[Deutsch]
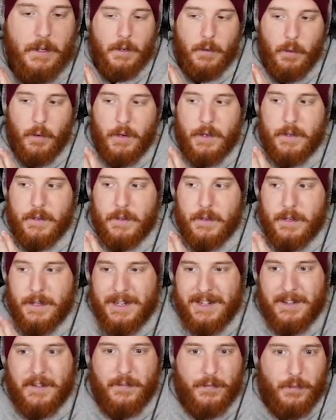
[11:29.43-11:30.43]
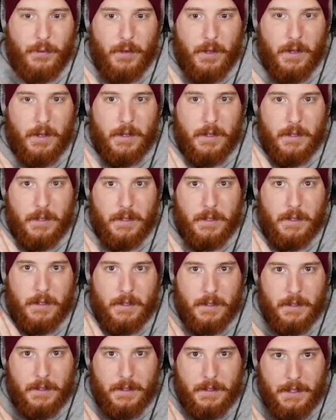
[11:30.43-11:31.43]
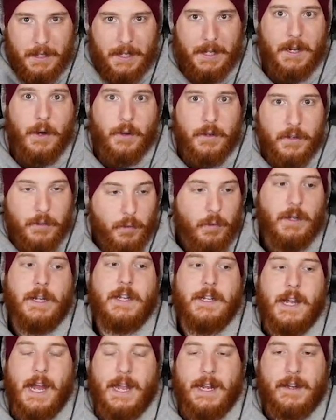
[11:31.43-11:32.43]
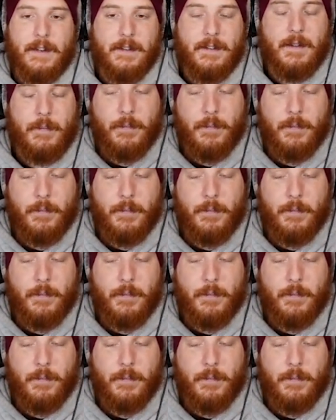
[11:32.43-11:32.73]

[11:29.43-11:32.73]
und nichts für Kinder und Jugendliche eigentlich ist.